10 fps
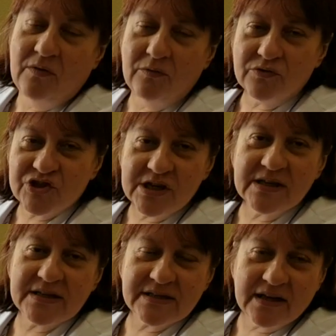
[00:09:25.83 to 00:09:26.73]
в лучшее
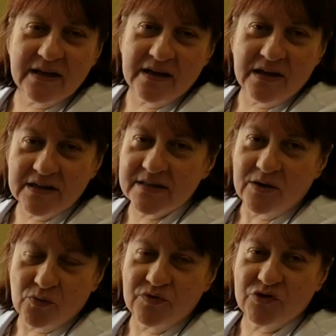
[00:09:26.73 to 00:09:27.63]
ли состояние их
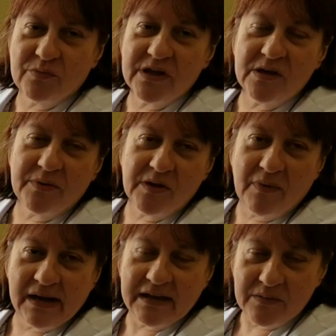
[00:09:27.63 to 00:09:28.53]
здоровья, чтобы они не принимали